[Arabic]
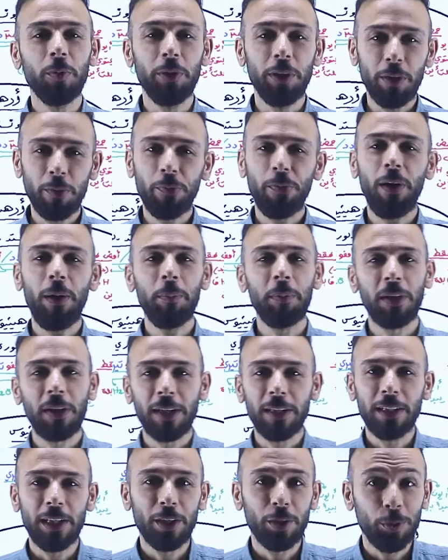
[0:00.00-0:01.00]
ويرفع من
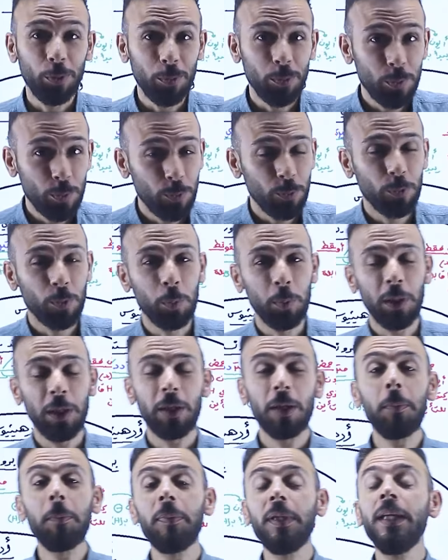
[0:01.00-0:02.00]
قدركم نشوفكم
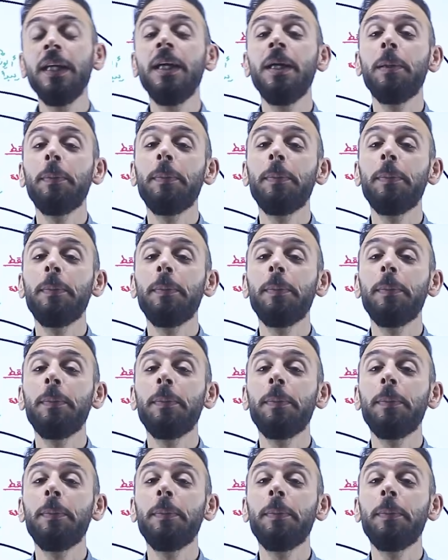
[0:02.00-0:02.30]
يا ربي